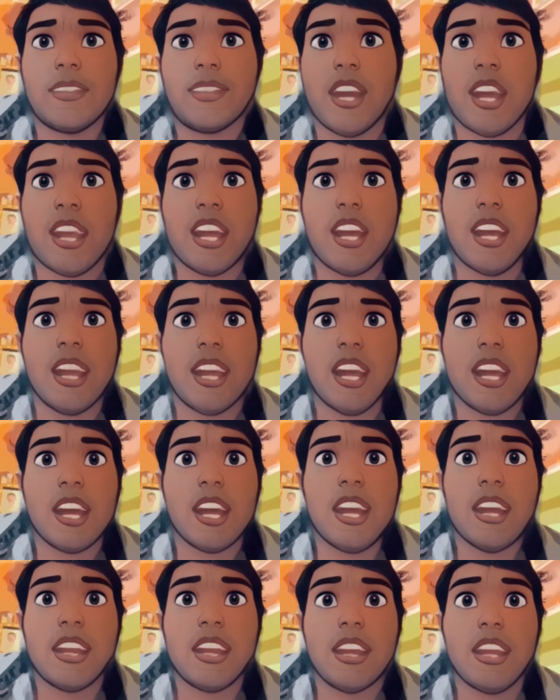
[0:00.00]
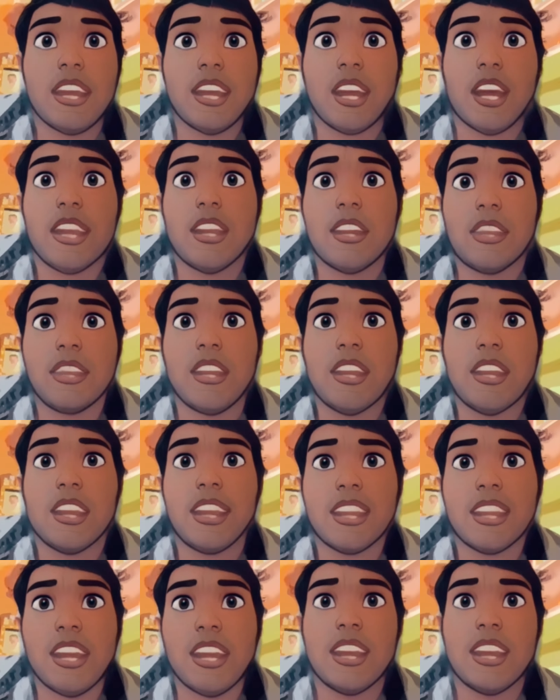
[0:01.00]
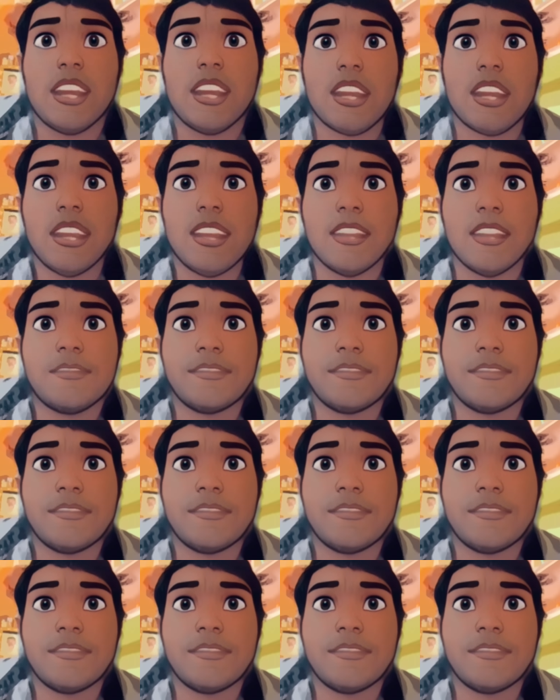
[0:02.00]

ఫైనల్గా ఈ కథలో నీతి ఏంటంటే